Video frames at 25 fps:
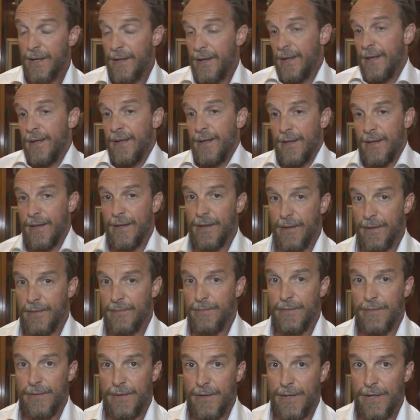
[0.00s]
E
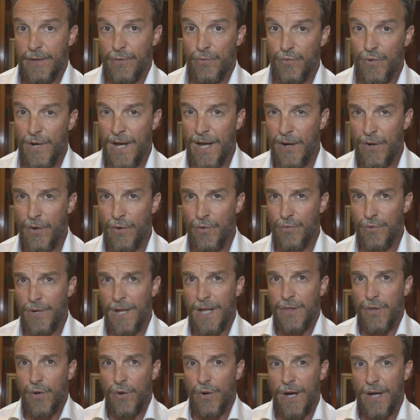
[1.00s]
un, anno, un
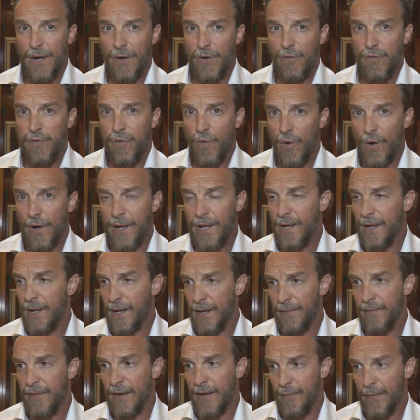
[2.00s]
altro anno fuori
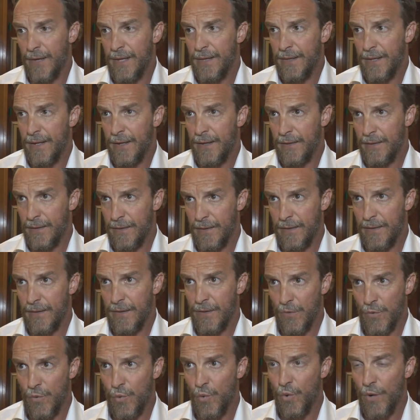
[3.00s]
è veramente
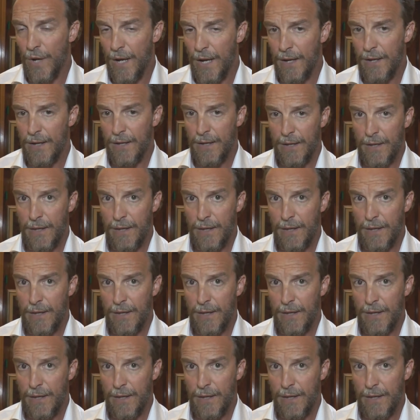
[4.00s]
dura,